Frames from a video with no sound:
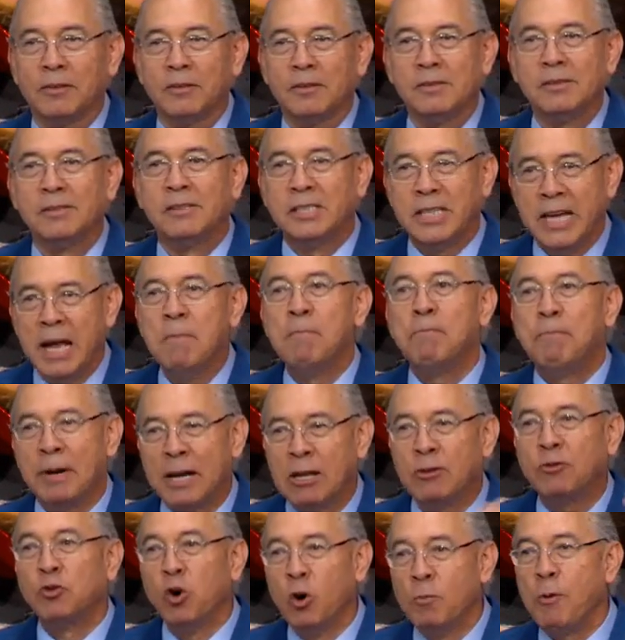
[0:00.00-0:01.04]

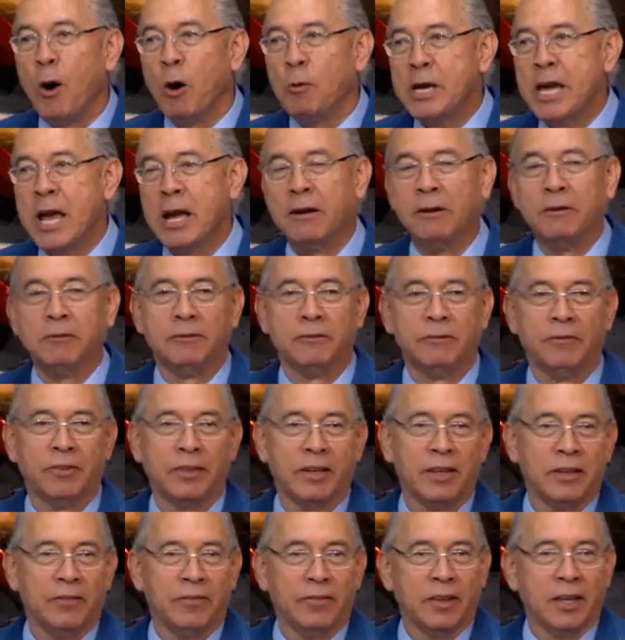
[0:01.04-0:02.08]
Siempre supo bien.
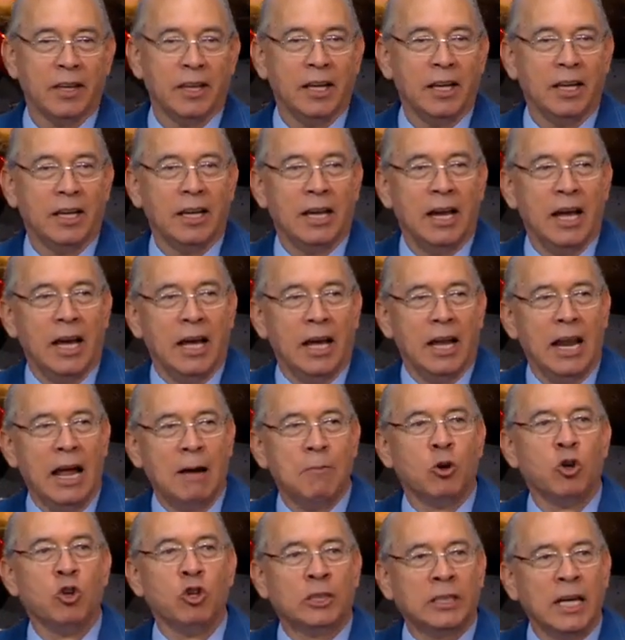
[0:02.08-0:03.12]
La
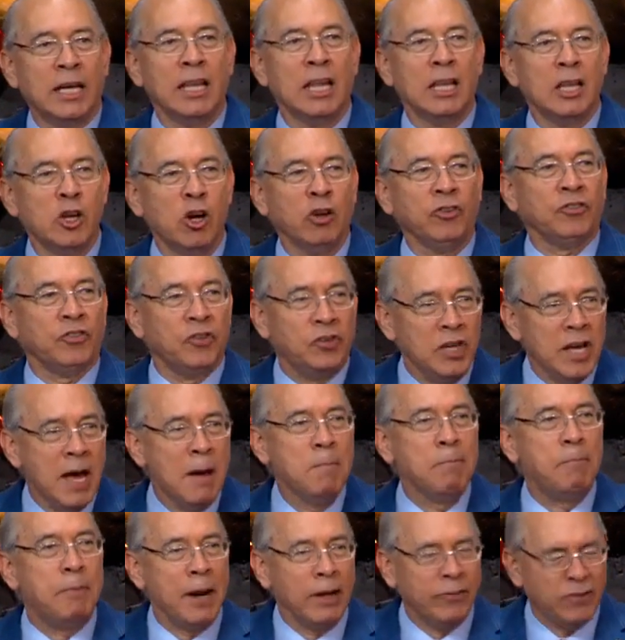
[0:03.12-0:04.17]
voluntad de Dios
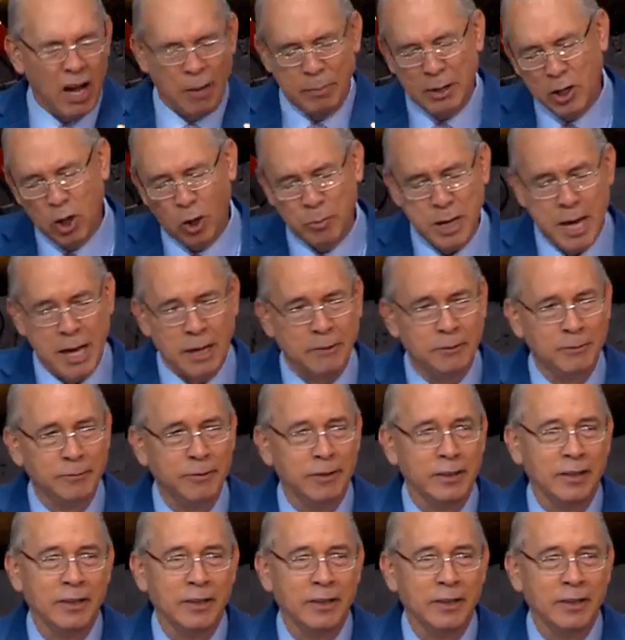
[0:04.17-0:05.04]
siempre ha sabido bien.